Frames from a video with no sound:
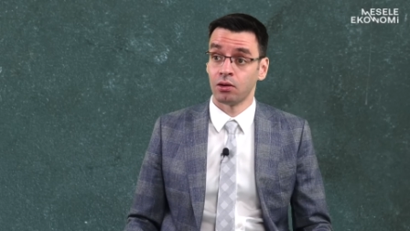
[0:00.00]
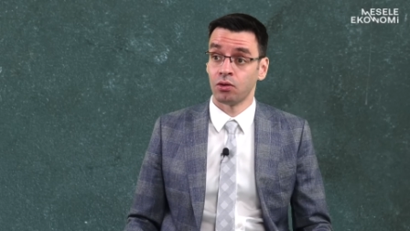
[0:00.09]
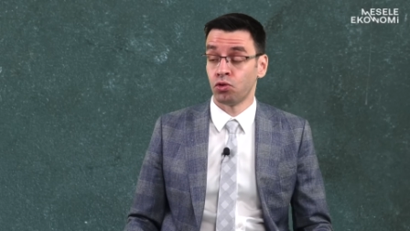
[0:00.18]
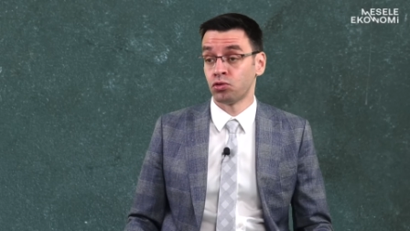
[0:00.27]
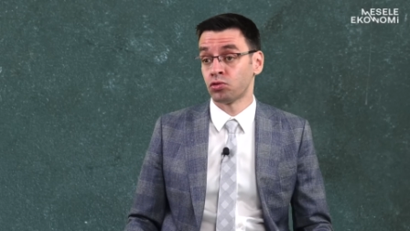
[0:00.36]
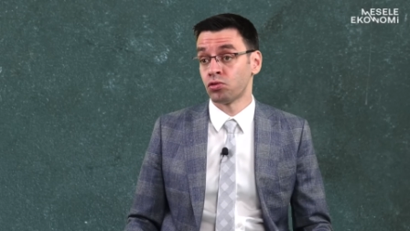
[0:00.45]

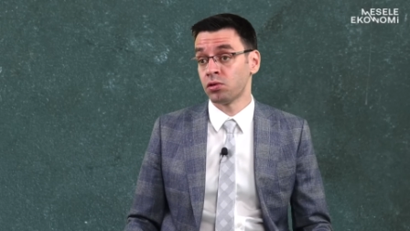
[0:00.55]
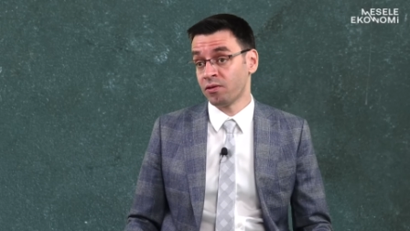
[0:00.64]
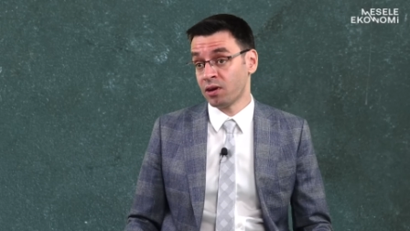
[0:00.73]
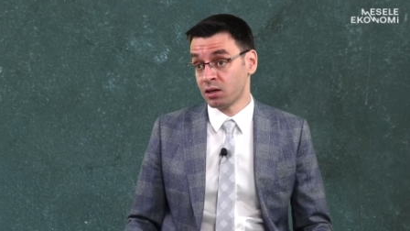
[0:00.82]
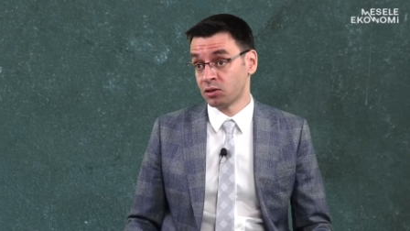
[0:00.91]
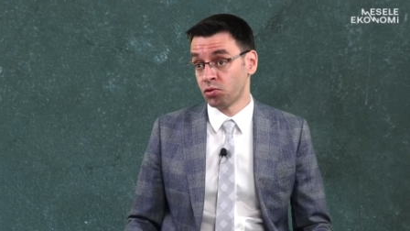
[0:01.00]
özgürlük ve
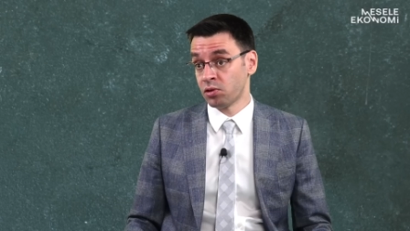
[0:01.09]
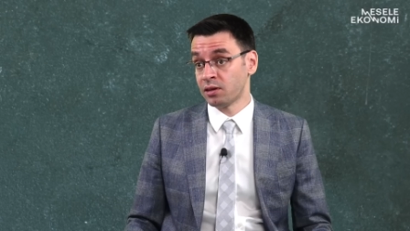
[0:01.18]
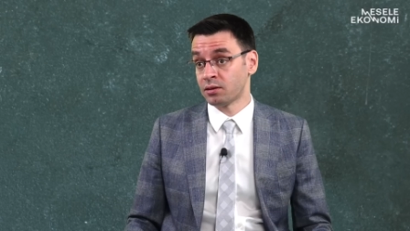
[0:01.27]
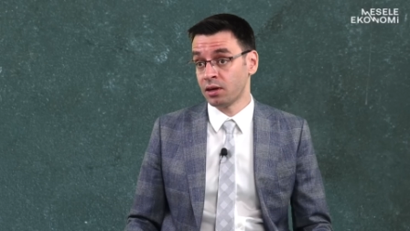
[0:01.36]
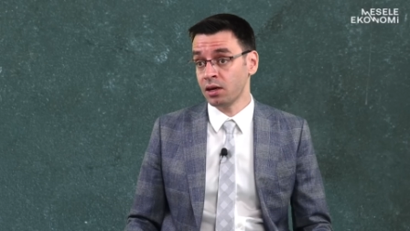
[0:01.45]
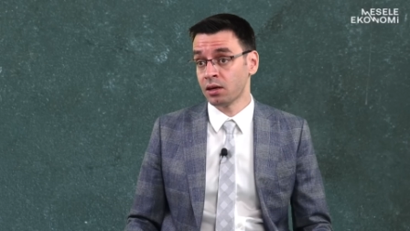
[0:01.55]

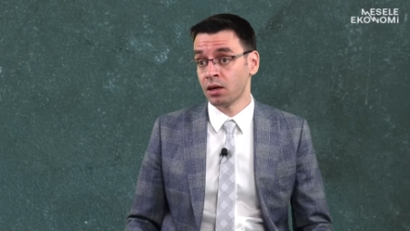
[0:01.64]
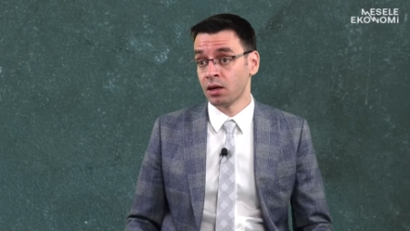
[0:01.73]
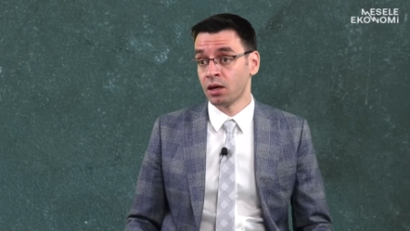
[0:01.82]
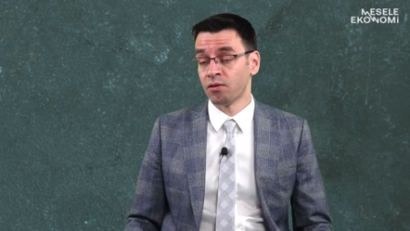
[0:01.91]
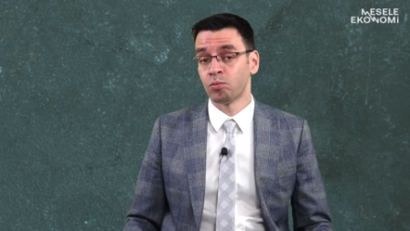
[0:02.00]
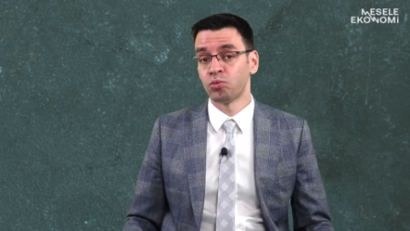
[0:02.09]
rasyonelite
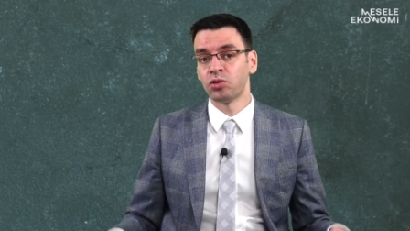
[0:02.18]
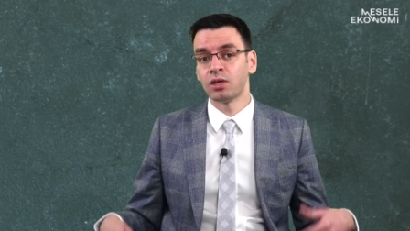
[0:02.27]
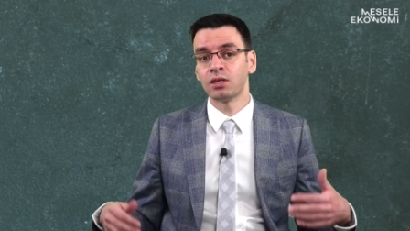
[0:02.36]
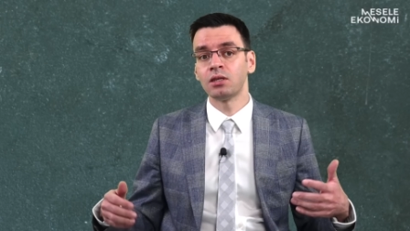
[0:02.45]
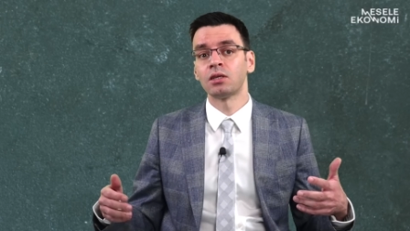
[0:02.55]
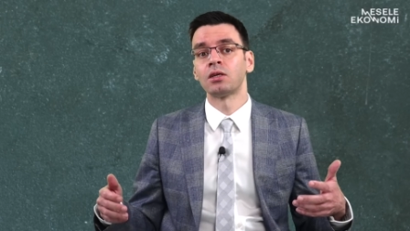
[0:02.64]
ve
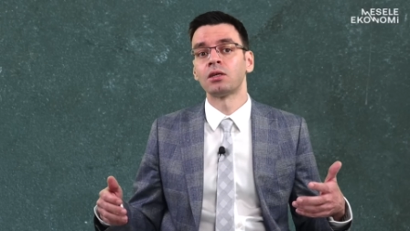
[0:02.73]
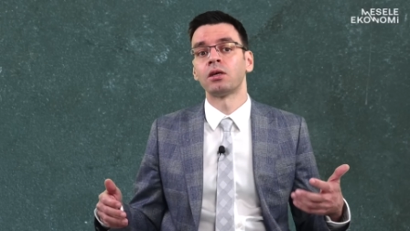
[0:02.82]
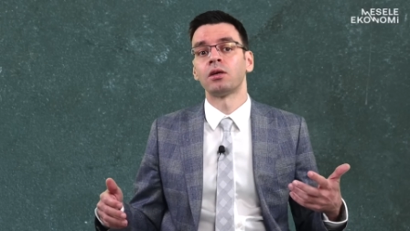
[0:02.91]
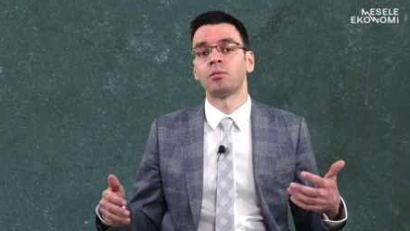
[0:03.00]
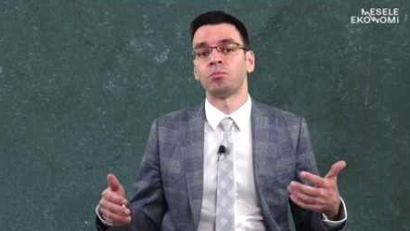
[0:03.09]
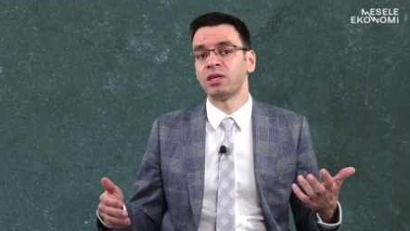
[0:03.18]
bunların
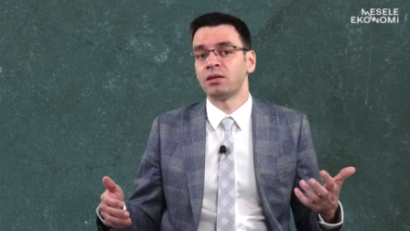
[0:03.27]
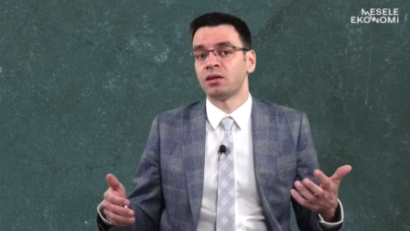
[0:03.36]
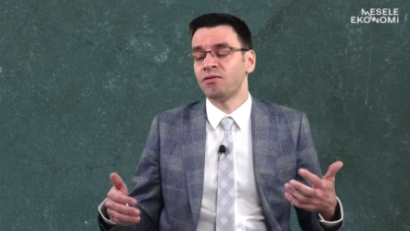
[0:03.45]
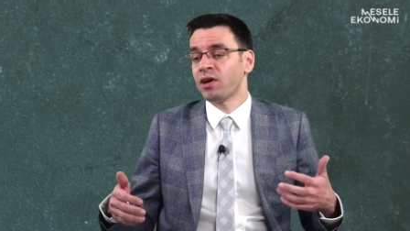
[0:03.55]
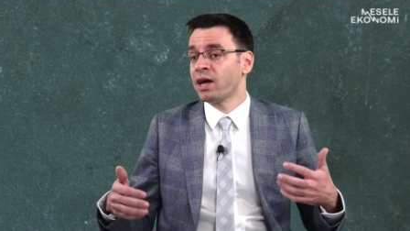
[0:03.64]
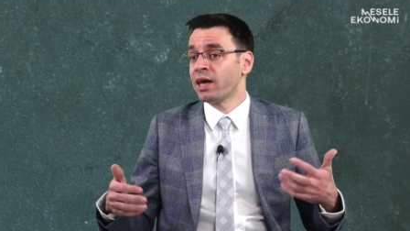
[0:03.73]

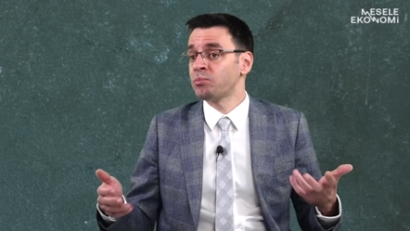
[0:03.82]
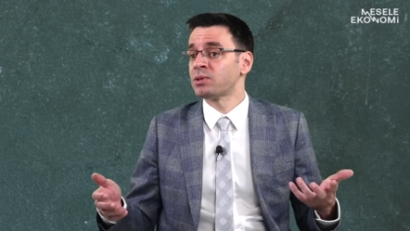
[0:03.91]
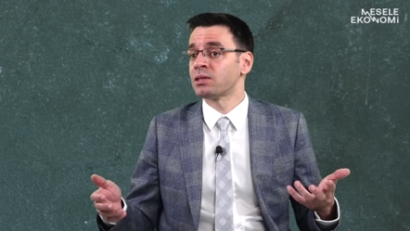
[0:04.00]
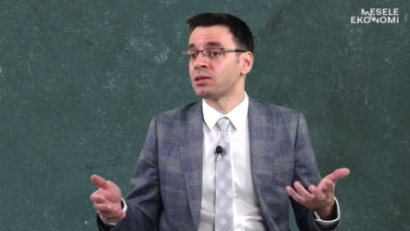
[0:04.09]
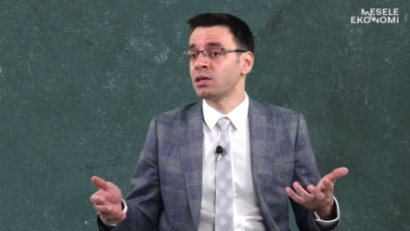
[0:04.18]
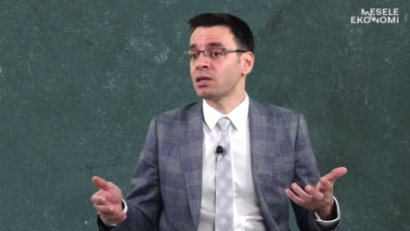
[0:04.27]
birini veya
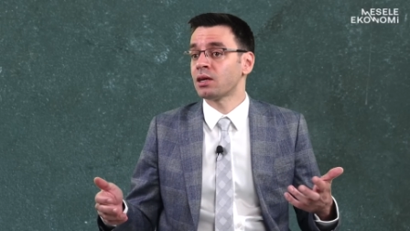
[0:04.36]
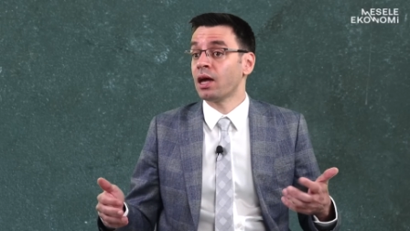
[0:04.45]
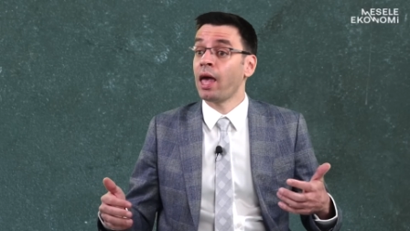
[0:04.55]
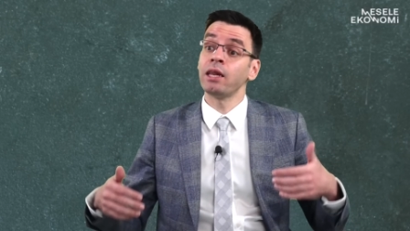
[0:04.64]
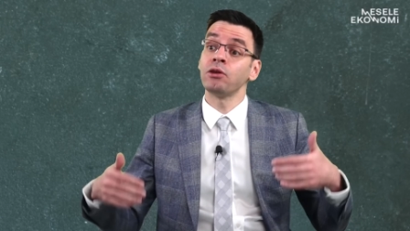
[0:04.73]
hepsini en